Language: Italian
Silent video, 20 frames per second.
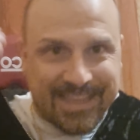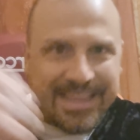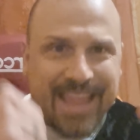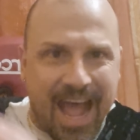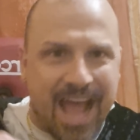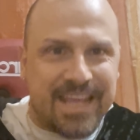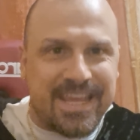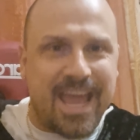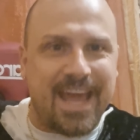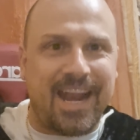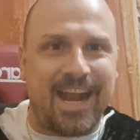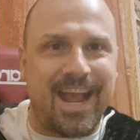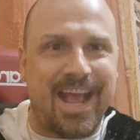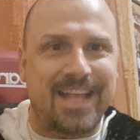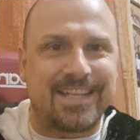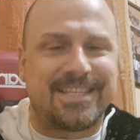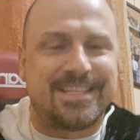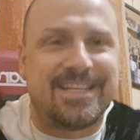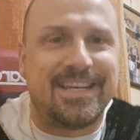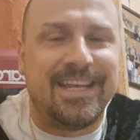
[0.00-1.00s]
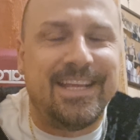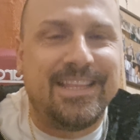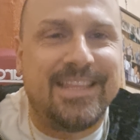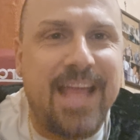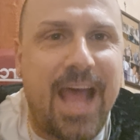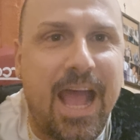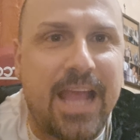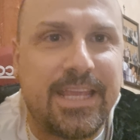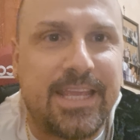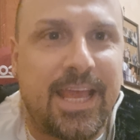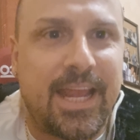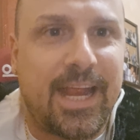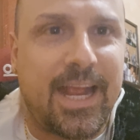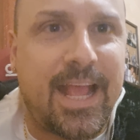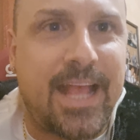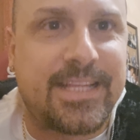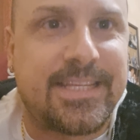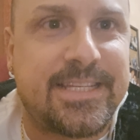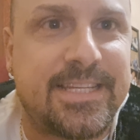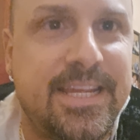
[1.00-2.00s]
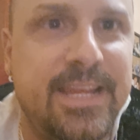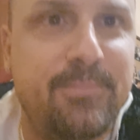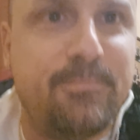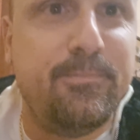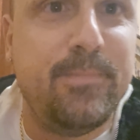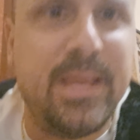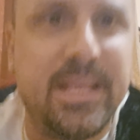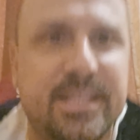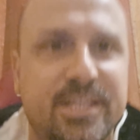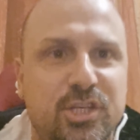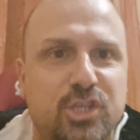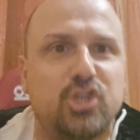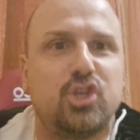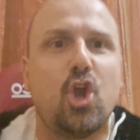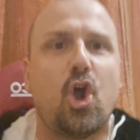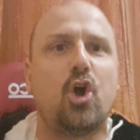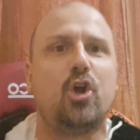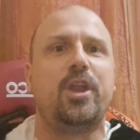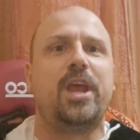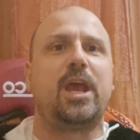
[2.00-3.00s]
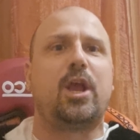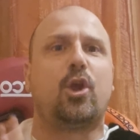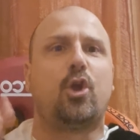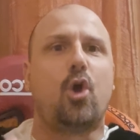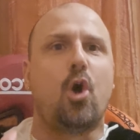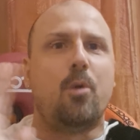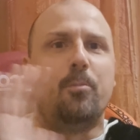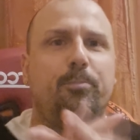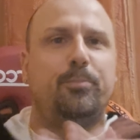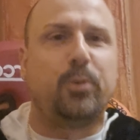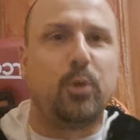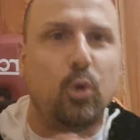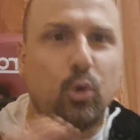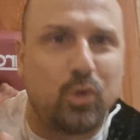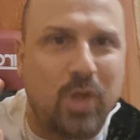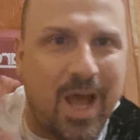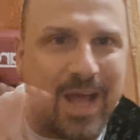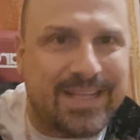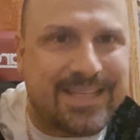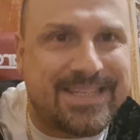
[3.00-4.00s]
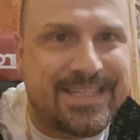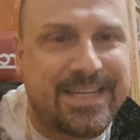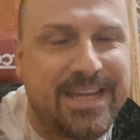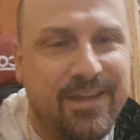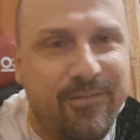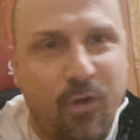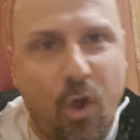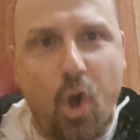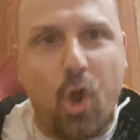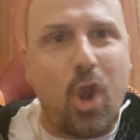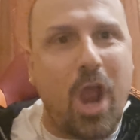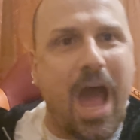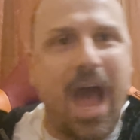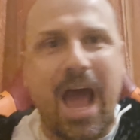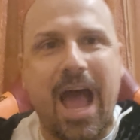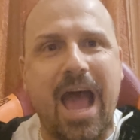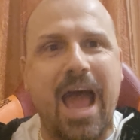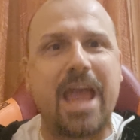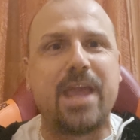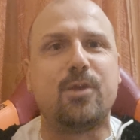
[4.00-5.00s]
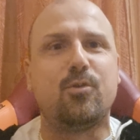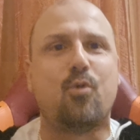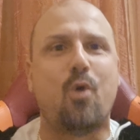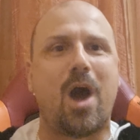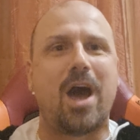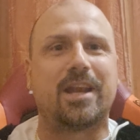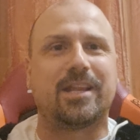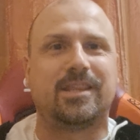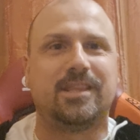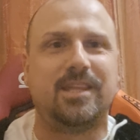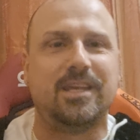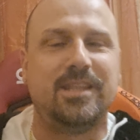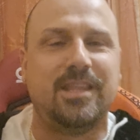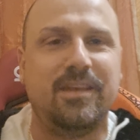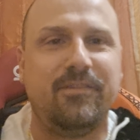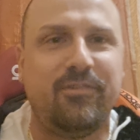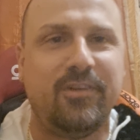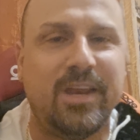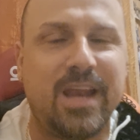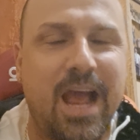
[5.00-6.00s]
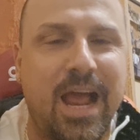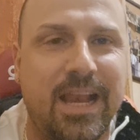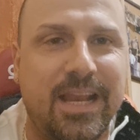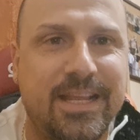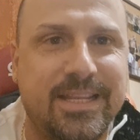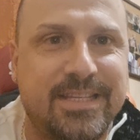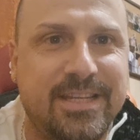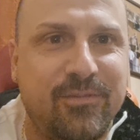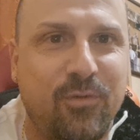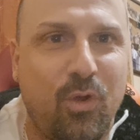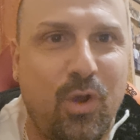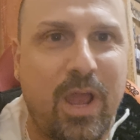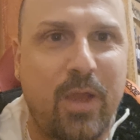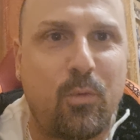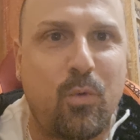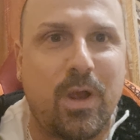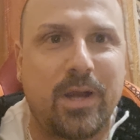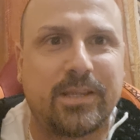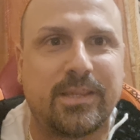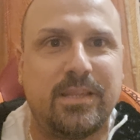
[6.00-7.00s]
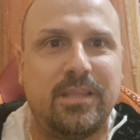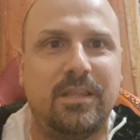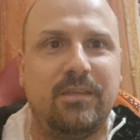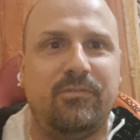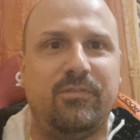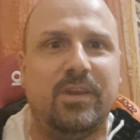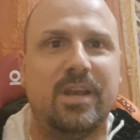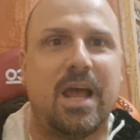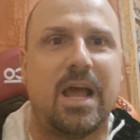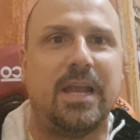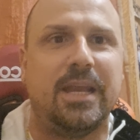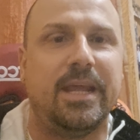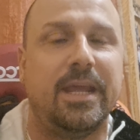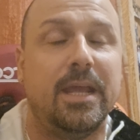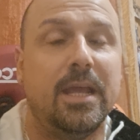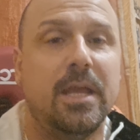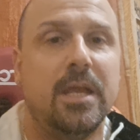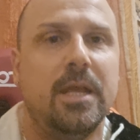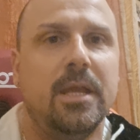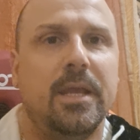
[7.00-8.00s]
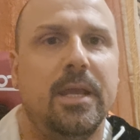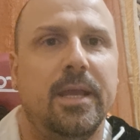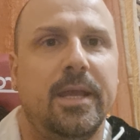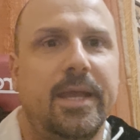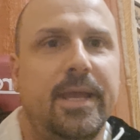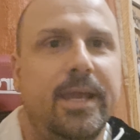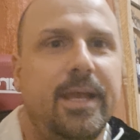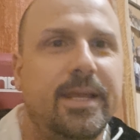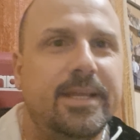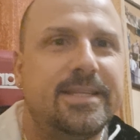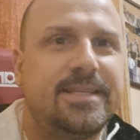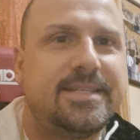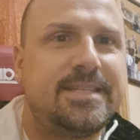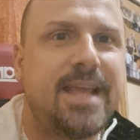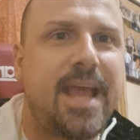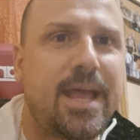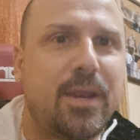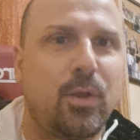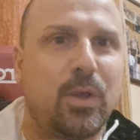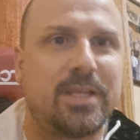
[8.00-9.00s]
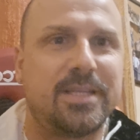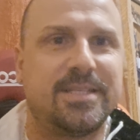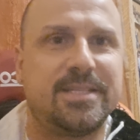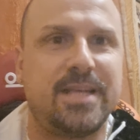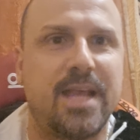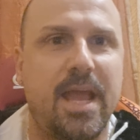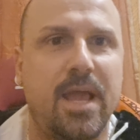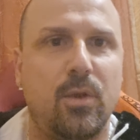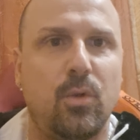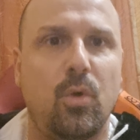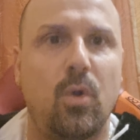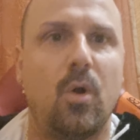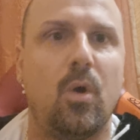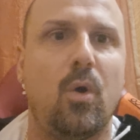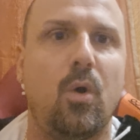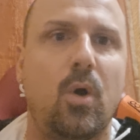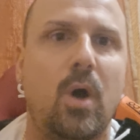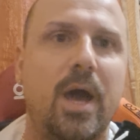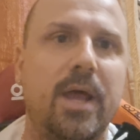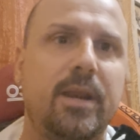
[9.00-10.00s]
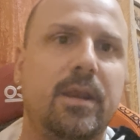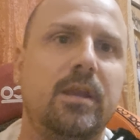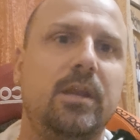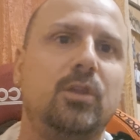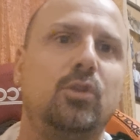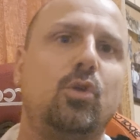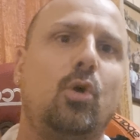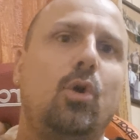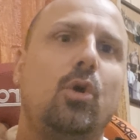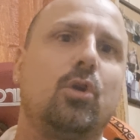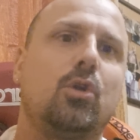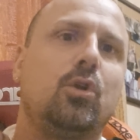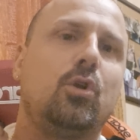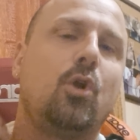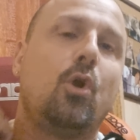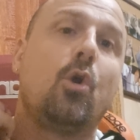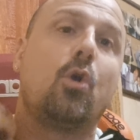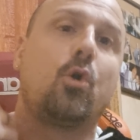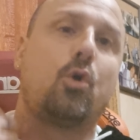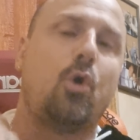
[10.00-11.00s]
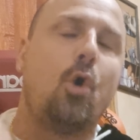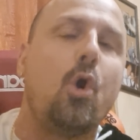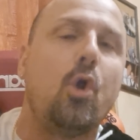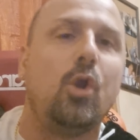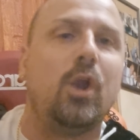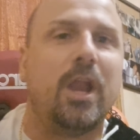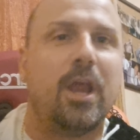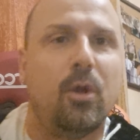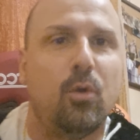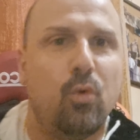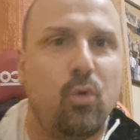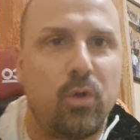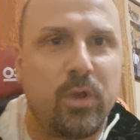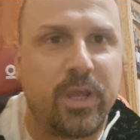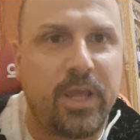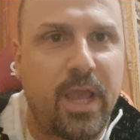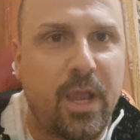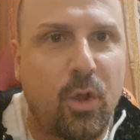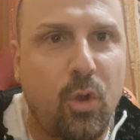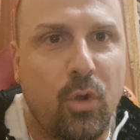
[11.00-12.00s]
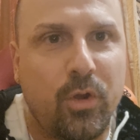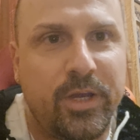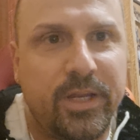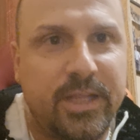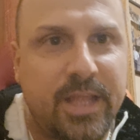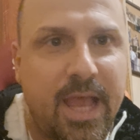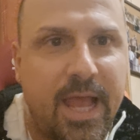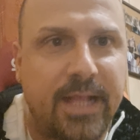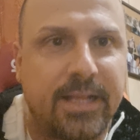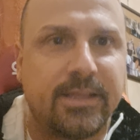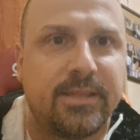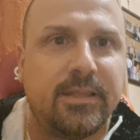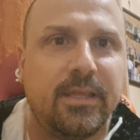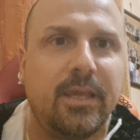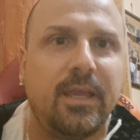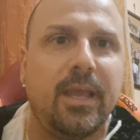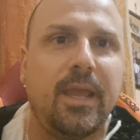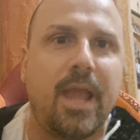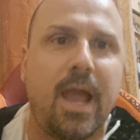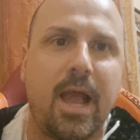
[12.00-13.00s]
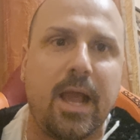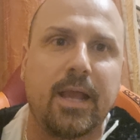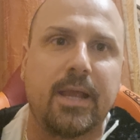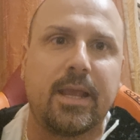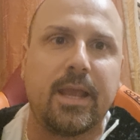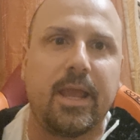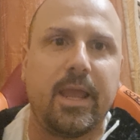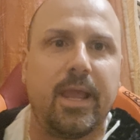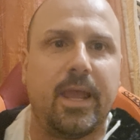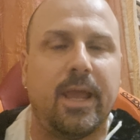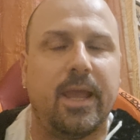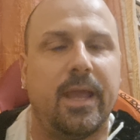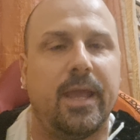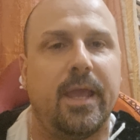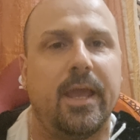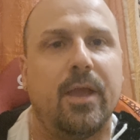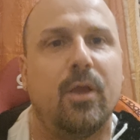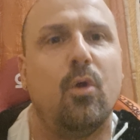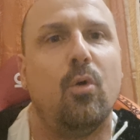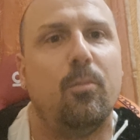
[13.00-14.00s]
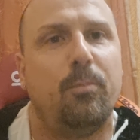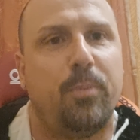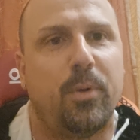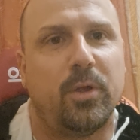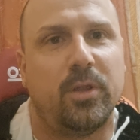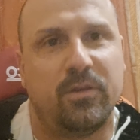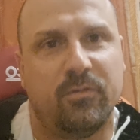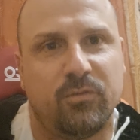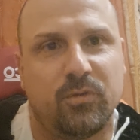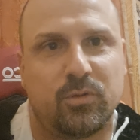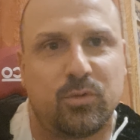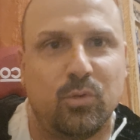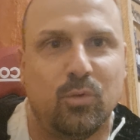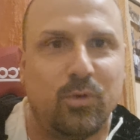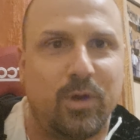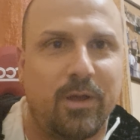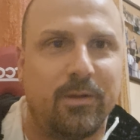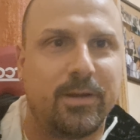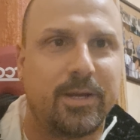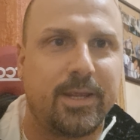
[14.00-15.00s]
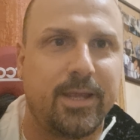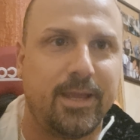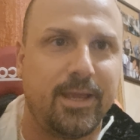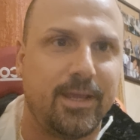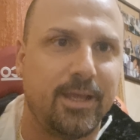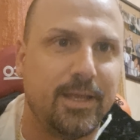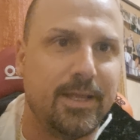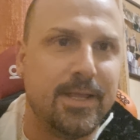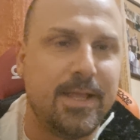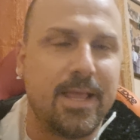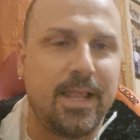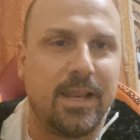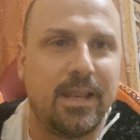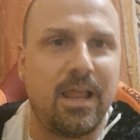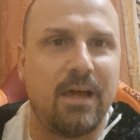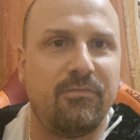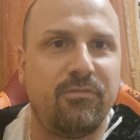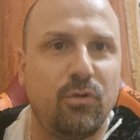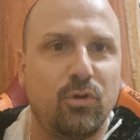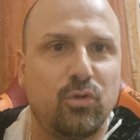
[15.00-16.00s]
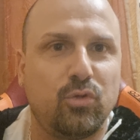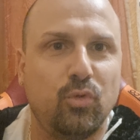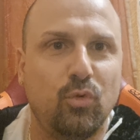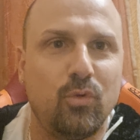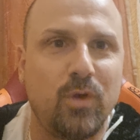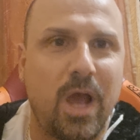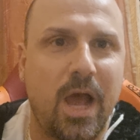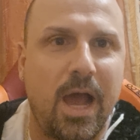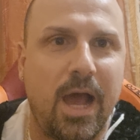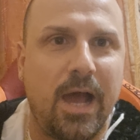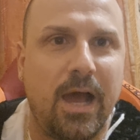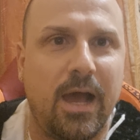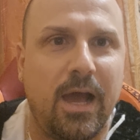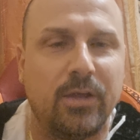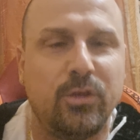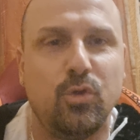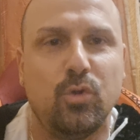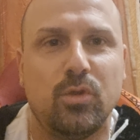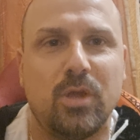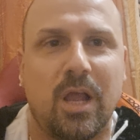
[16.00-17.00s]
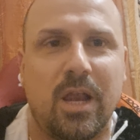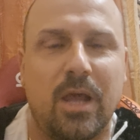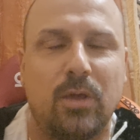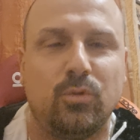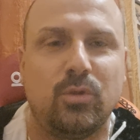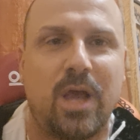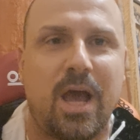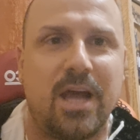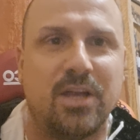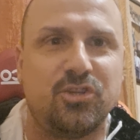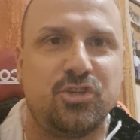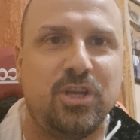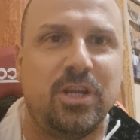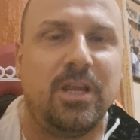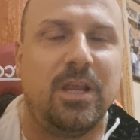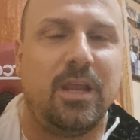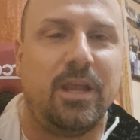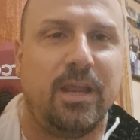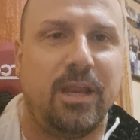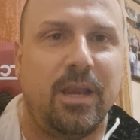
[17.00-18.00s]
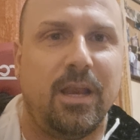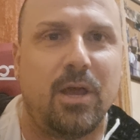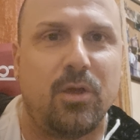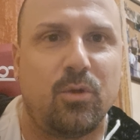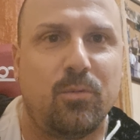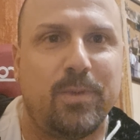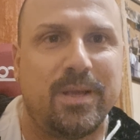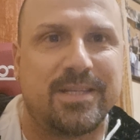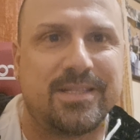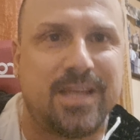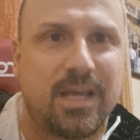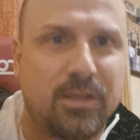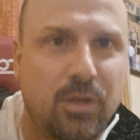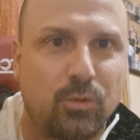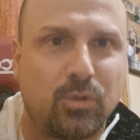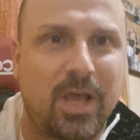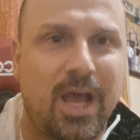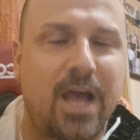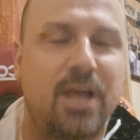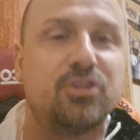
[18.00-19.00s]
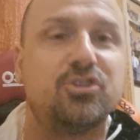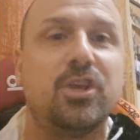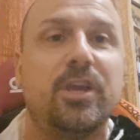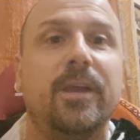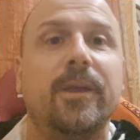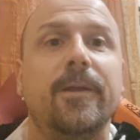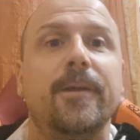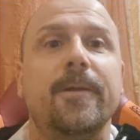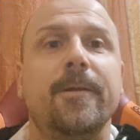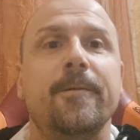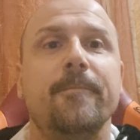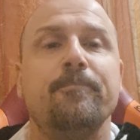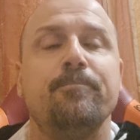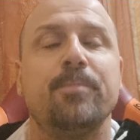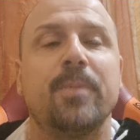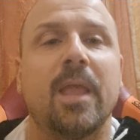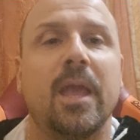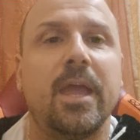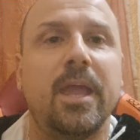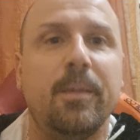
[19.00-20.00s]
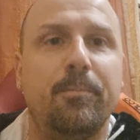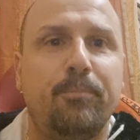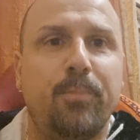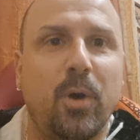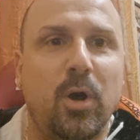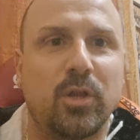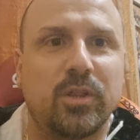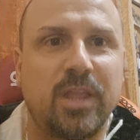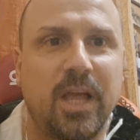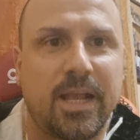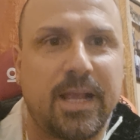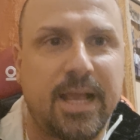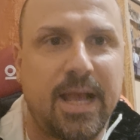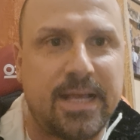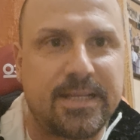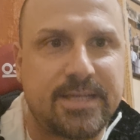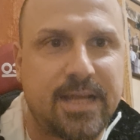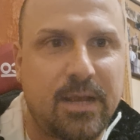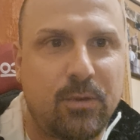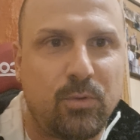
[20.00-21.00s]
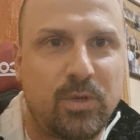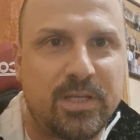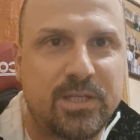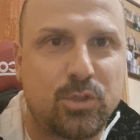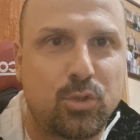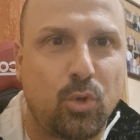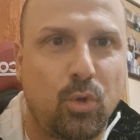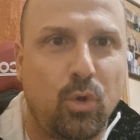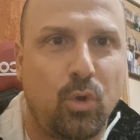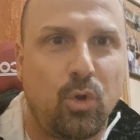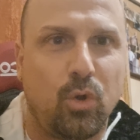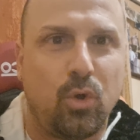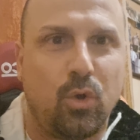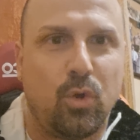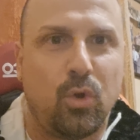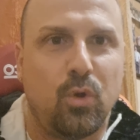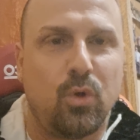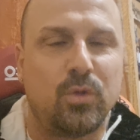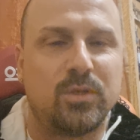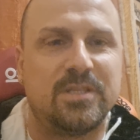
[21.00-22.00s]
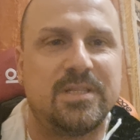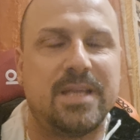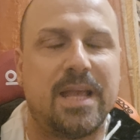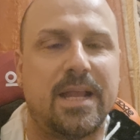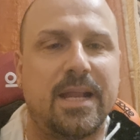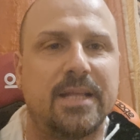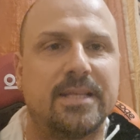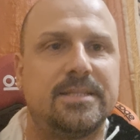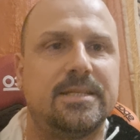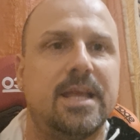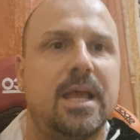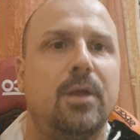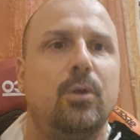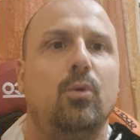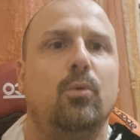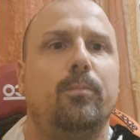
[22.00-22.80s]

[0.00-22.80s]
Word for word: Dai ragazzi, dai ragazzi, missione compiuta, si vola ai quarti di finale, si vola ai quarti di finale 0 eh, a 0 al ritorno con le unghie, con i denti e anche con un po' di fortuna perché la fortuna aiuta l'audaci, eh, la Roma è stata audace e porta a casa questo 0-0.